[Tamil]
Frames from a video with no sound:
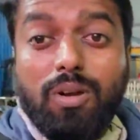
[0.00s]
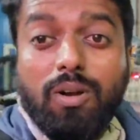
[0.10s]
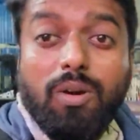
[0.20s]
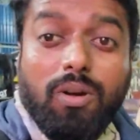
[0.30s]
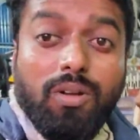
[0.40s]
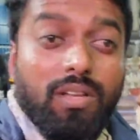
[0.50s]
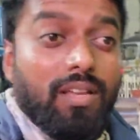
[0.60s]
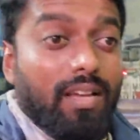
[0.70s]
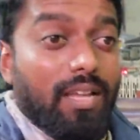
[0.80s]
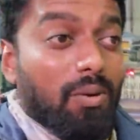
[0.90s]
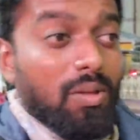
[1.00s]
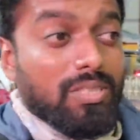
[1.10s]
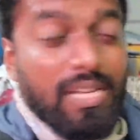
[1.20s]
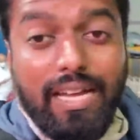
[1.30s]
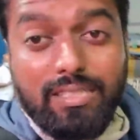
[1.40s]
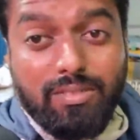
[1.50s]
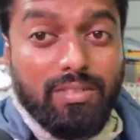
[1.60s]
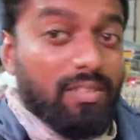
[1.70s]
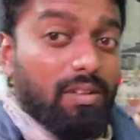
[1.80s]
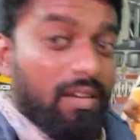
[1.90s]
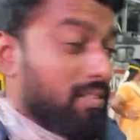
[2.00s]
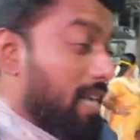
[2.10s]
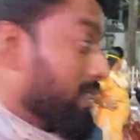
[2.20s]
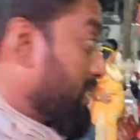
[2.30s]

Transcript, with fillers: வாங்கணும் எவ்வளோ ஸ்நாக்ஸ் ஸ்நாக்ஸ்